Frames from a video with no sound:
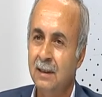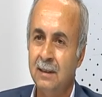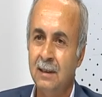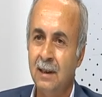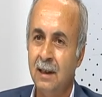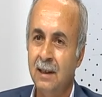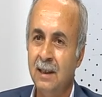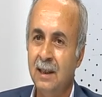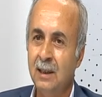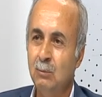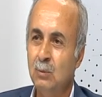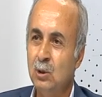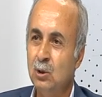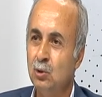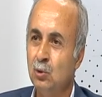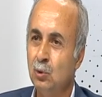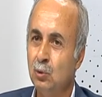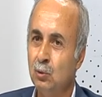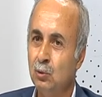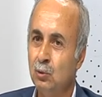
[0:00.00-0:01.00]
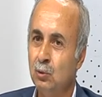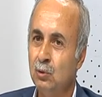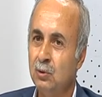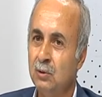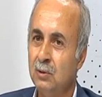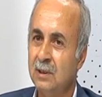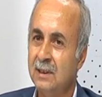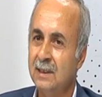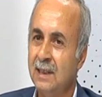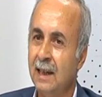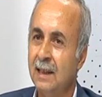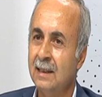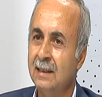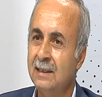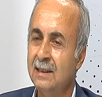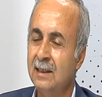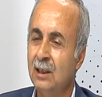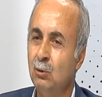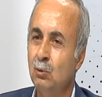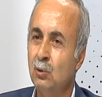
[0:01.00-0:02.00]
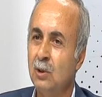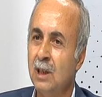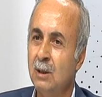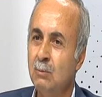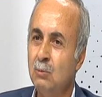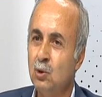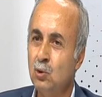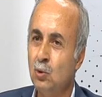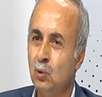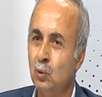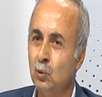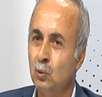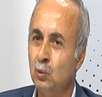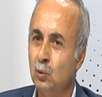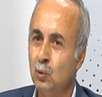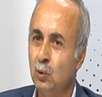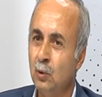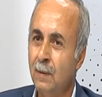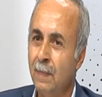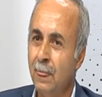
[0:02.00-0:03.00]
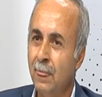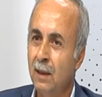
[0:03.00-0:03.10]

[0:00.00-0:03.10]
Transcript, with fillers: tarihi misyonunun kendisine yüklemiş olduğu